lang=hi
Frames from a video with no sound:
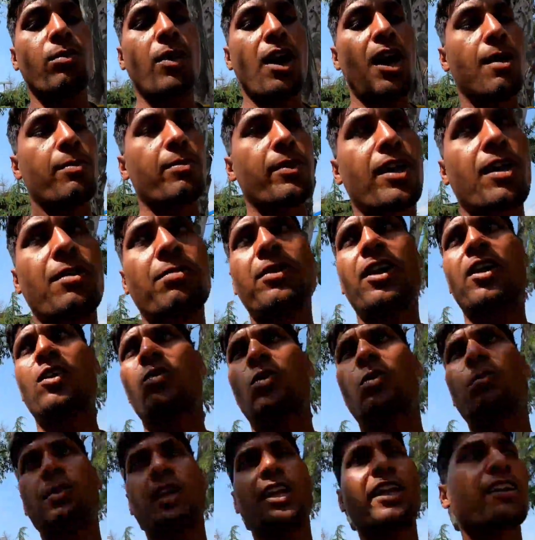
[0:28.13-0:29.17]
वहाँ पर अपना
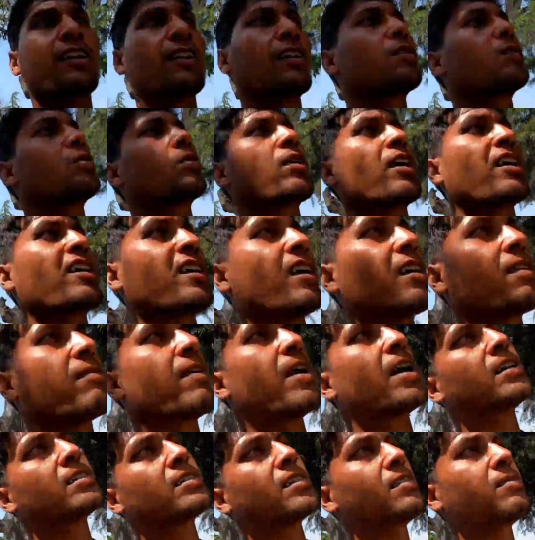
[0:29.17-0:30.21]
रूम लेकर रुकेंगे और
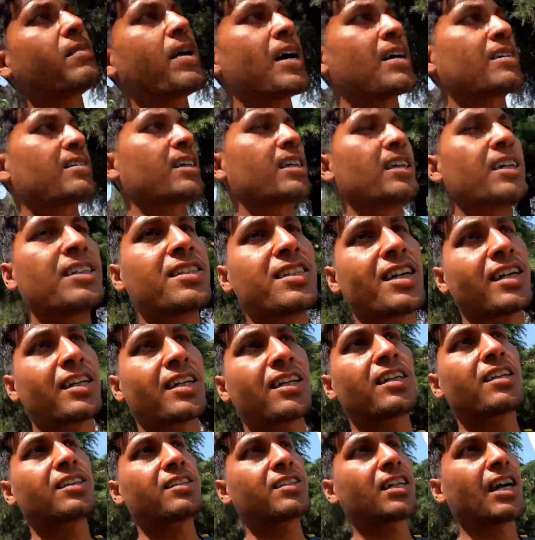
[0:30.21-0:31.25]
वहाँ से बाहर से ही
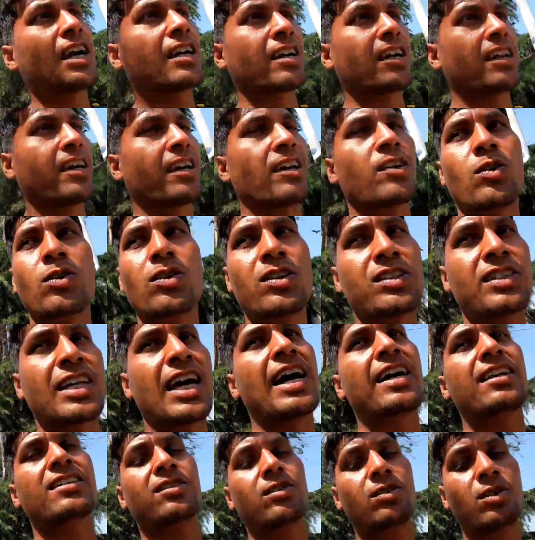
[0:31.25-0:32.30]
चैकिंग स्टार्ट करेंगे क्योंकि
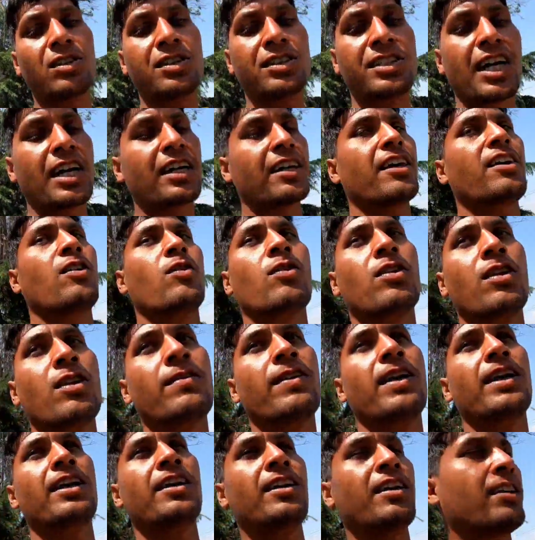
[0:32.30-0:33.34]
शहर से तो ये चैकिंग होने
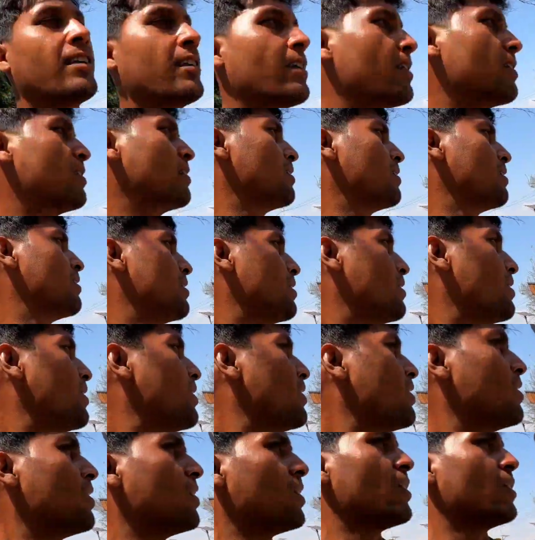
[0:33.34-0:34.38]
वाली नहीं है
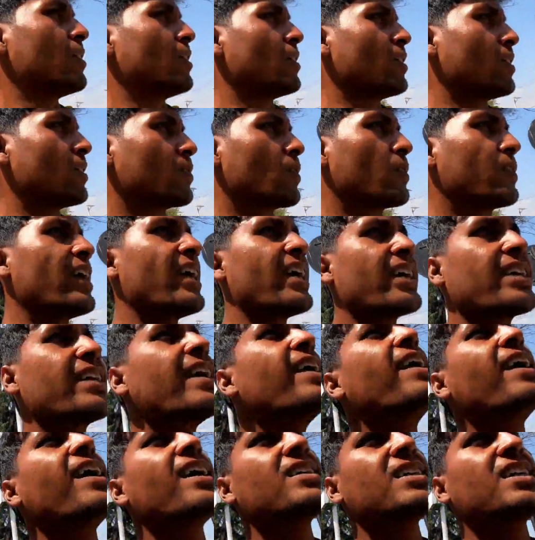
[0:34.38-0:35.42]
तो
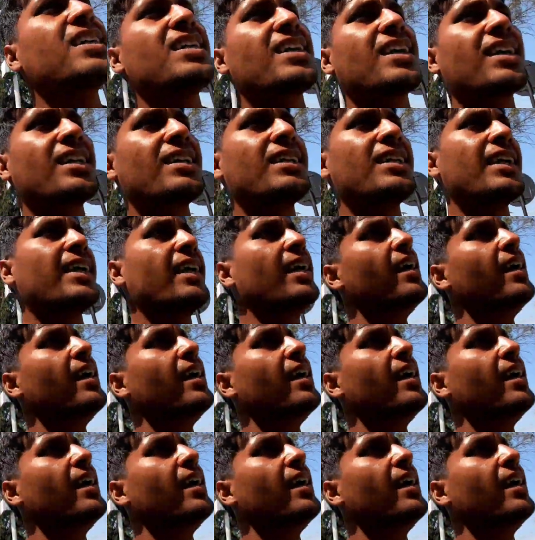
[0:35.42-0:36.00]
देखते हैं यहाँ से निकलते